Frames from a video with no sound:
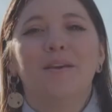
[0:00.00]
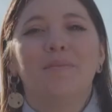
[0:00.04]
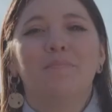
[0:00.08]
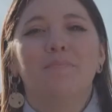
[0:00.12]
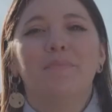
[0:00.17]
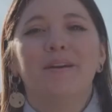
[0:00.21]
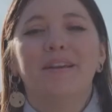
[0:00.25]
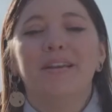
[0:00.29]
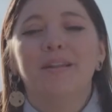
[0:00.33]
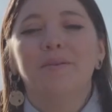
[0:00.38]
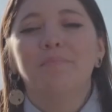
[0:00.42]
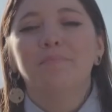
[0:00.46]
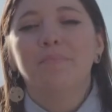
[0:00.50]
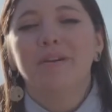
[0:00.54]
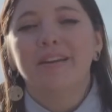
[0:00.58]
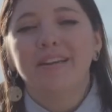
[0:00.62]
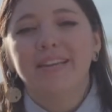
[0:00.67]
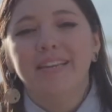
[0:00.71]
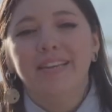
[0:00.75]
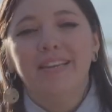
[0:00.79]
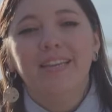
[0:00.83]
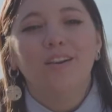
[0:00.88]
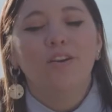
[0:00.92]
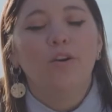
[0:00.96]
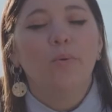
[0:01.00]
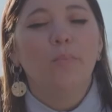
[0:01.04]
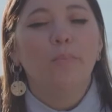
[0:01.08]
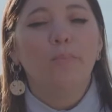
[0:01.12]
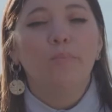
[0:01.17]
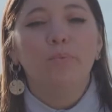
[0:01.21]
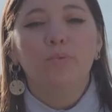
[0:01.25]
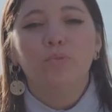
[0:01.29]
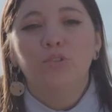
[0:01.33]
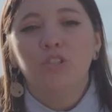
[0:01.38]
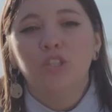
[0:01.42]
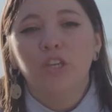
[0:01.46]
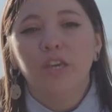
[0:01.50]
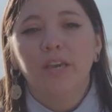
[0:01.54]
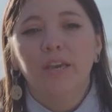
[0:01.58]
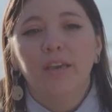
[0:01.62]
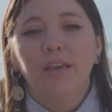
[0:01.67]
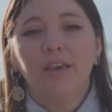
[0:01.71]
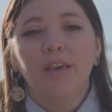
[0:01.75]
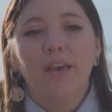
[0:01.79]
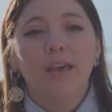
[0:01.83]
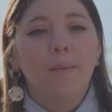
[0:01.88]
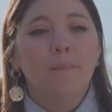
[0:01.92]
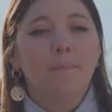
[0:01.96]
Mari Mari Compuche.
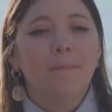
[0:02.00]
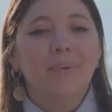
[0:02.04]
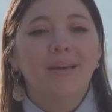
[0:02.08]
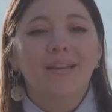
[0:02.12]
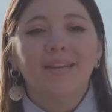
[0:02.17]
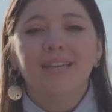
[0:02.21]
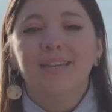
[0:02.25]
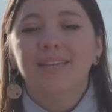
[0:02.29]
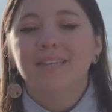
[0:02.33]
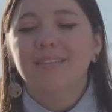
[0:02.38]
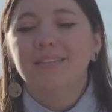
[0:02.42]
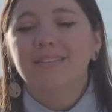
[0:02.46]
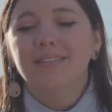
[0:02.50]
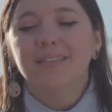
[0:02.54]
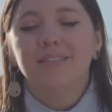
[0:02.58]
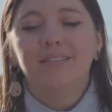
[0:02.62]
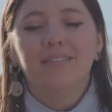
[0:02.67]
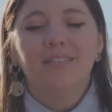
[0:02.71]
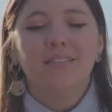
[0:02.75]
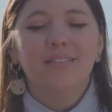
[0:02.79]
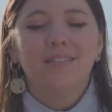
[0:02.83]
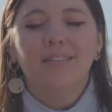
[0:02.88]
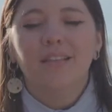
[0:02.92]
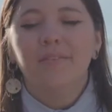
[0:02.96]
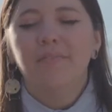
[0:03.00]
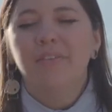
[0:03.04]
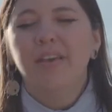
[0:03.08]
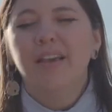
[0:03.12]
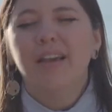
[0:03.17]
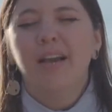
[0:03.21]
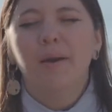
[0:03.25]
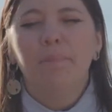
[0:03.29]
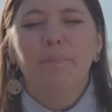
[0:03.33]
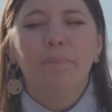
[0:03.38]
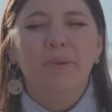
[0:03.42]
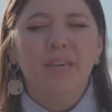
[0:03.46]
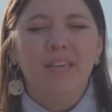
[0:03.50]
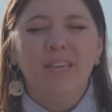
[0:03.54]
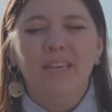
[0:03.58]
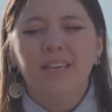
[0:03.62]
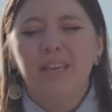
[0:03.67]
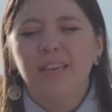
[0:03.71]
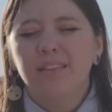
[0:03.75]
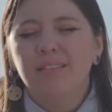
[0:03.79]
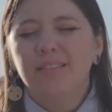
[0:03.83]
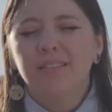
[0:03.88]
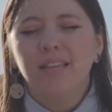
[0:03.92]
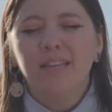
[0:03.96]
Margarita Giselle Vega
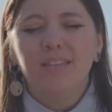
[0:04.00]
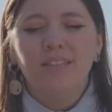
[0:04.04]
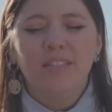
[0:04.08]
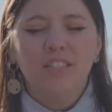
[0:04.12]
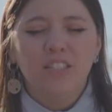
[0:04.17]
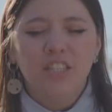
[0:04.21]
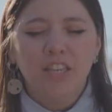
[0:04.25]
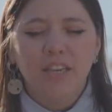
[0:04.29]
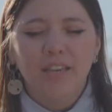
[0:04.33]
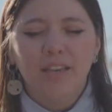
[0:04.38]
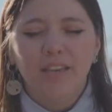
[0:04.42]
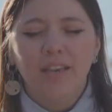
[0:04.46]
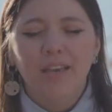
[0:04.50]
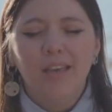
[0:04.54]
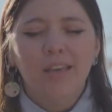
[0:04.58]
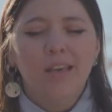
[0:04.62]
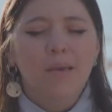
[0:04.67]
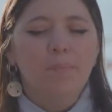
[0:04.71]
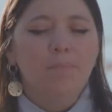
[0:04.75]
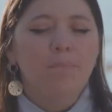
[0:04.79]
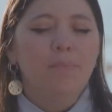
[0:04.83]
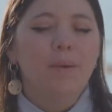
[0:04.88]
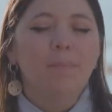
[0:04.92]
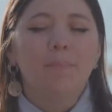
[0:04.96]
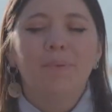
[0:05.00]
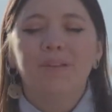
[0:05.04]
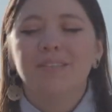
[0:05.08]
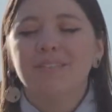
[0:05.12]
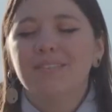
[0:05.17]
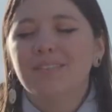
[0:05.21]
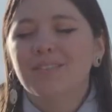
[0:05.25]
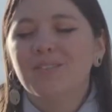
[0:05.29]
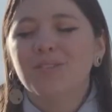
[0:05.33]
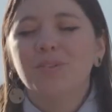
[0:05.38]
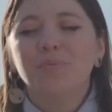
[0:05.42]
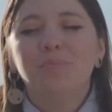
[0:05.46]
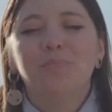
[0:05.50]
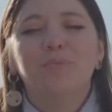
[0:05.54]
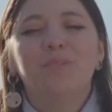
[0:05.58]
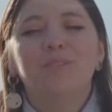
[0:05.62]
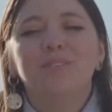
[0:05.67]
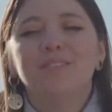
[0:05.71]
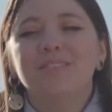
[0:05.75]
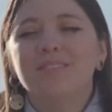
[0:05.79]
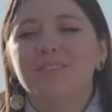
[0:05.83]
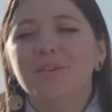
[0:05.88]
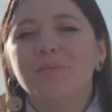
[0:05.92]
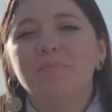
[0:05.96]
Pimienta Enche. Me presento por
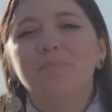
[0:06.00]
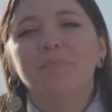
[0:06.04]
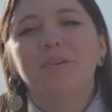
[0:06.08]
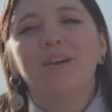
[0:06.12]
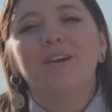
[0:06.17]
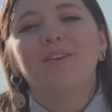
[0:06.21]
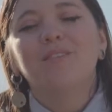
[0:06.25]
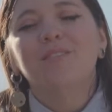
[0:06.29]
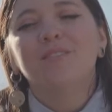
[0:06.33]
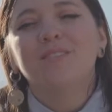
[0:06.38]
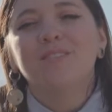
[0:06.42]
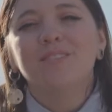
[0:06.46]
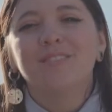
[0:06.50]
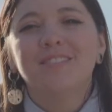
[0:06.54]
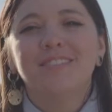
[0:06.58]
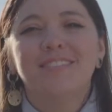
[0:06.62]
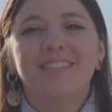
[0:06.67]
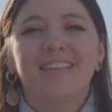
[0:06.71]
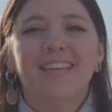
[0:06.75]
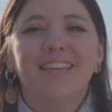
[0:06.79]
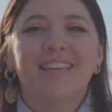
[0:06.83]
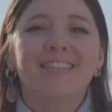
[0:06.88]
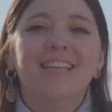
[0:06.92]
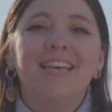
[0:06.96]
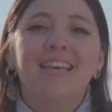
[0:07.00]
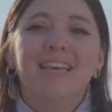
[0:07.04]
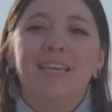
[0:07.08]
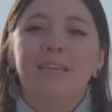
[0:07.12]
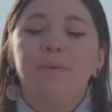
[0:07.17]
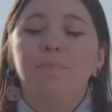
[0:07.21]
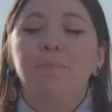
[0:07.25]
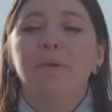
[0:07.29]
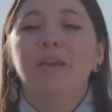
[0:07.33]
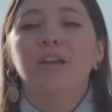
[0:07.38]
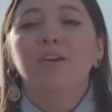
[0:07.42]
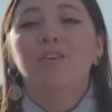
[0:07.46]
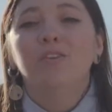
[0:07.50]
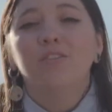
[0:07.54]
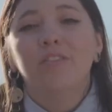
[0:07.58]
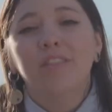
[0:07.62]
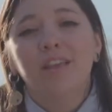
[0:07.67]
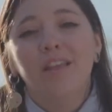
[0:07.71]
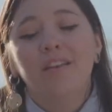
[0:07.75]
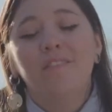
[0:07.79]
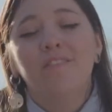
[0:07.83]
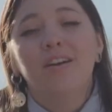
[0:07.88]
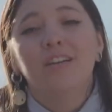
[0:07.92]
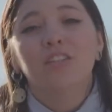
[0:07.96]
si no me conoces y vengo
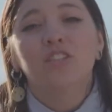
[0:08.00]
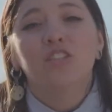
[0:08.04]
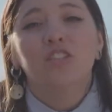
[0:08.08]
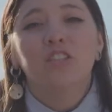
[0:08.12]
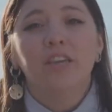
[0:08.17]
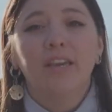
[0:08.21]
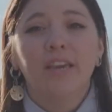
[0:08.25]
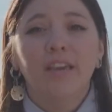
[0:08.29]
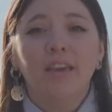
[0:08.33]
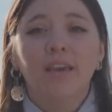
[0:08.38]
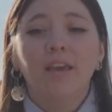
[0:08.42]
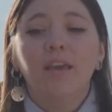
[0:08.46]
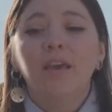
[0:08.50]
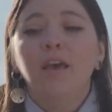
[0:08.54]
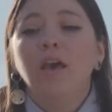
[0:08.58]
del Valle.